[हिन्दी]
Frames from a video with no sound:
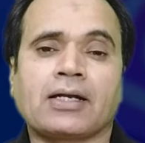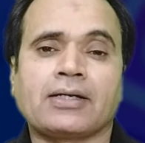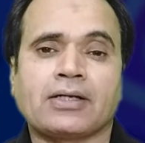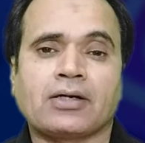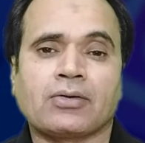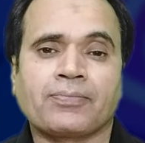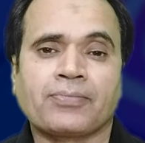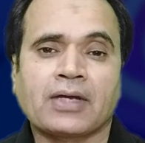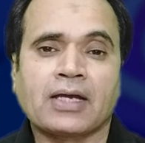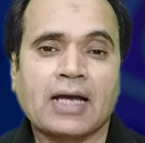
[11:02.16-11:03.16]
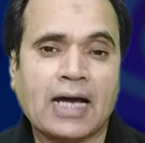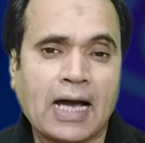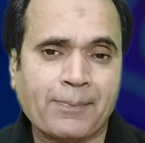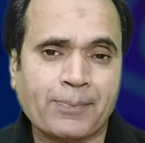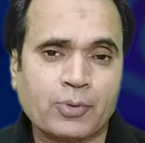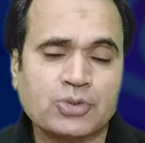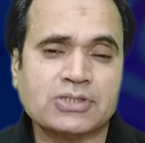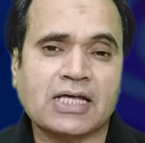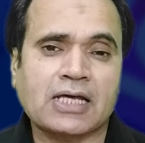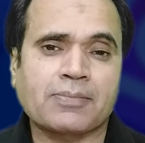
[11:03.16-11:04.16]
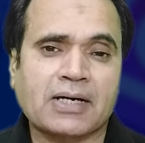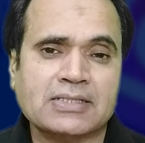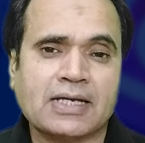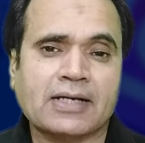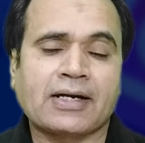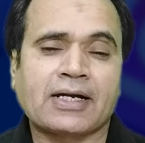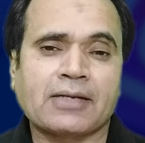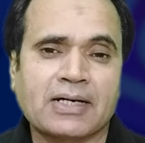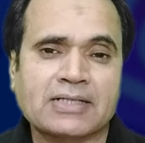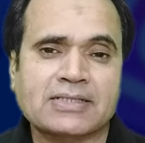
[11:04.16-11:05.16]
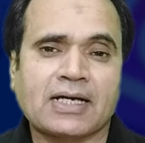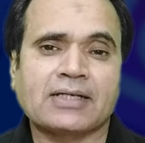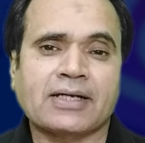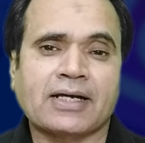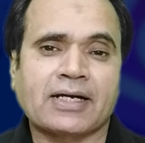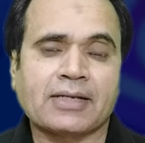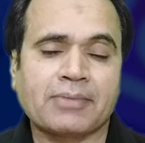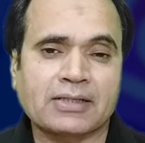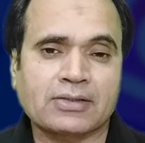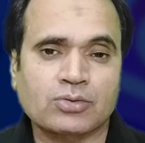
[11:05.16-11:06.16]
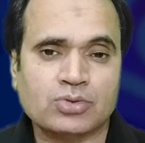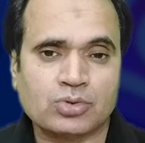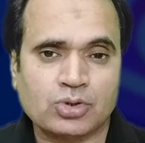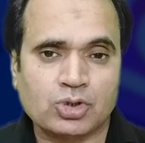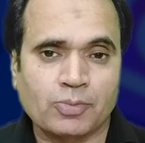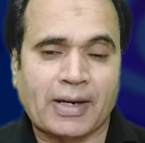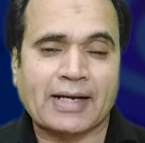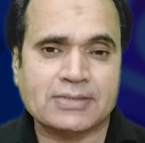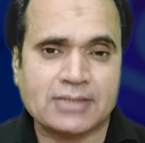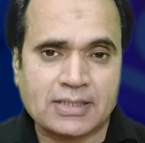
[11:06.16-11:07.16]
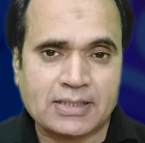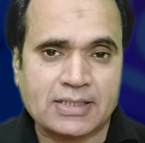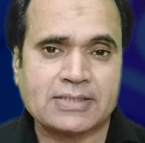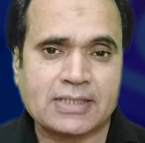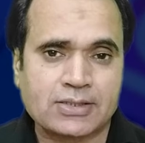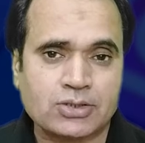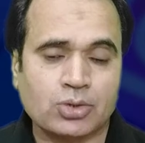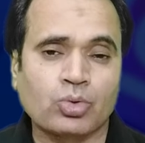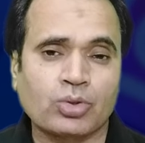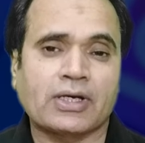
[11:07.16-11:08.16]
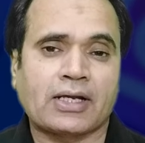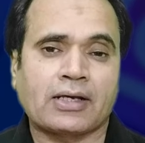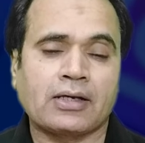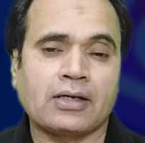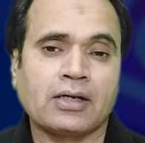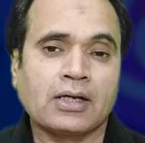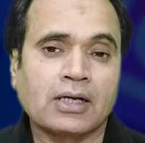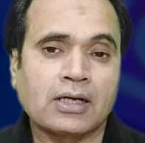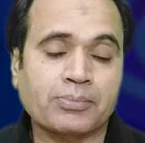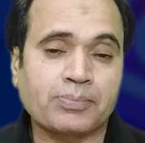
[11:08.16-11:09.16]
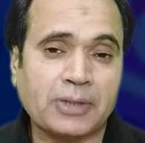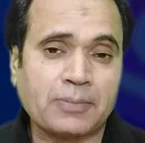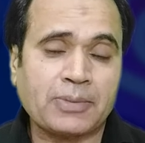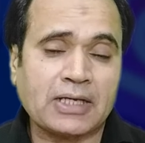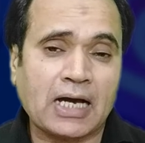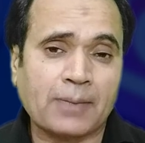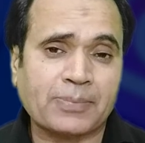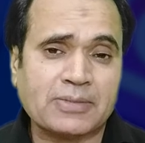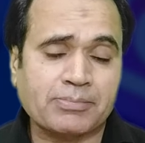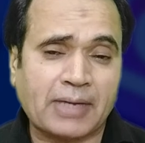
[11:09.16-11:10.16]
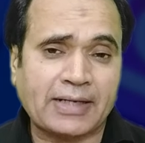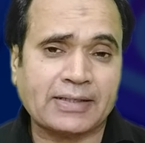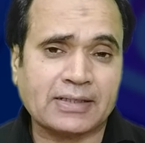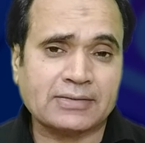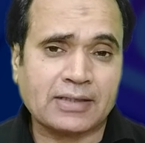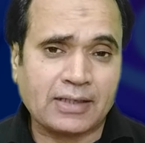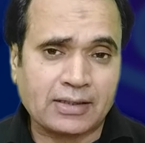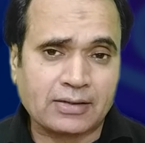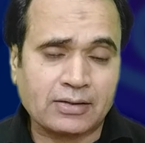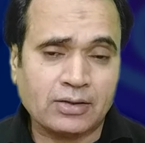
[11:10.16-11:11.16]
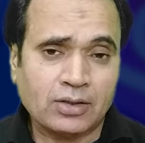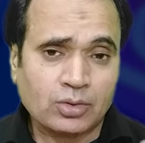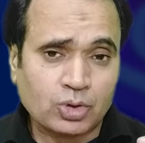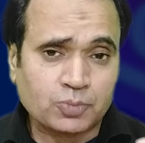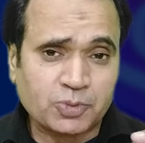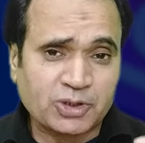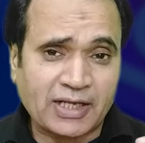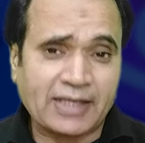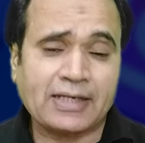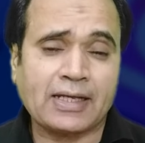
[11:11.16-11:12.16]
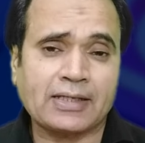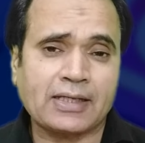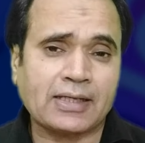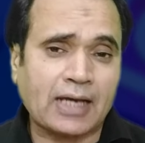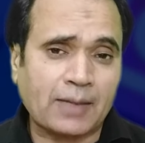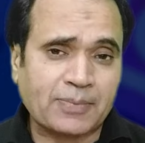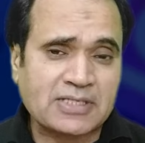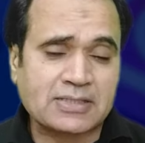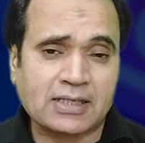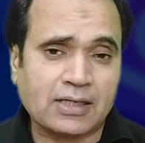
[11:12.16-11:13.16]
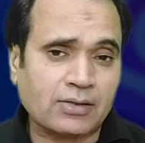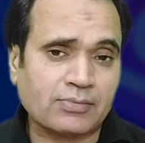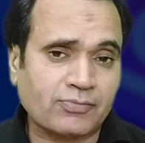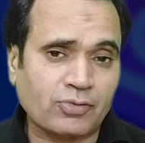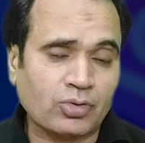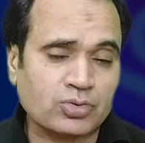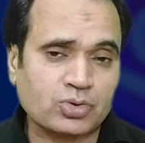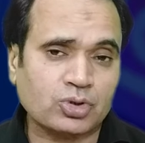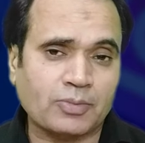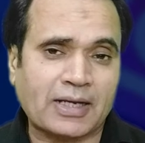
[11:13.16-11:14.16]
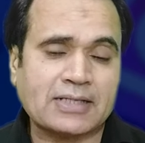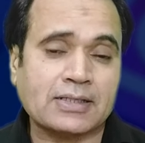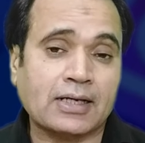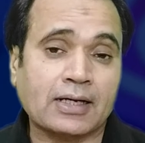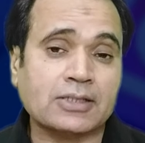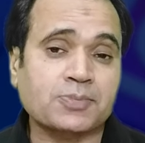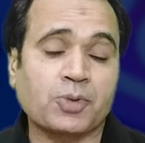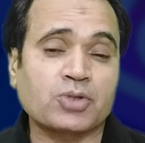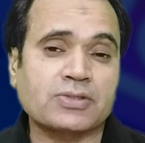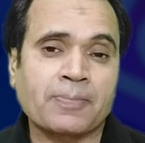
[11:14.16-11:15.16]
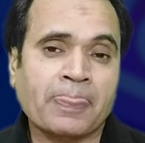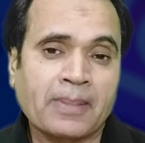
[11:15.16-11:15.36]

ना लिया हो आप कुछ देर बाद चाहे घंटे बाद चाहे आधे घंटे बाद उसको दोबारा से रीचेक ज़रूर करेंगे फिर भी आपके माइंड के अंदर एक खुद पुत लगी रहेगी कि आप किस तरह वो उसको दोबारा अगर सपोज़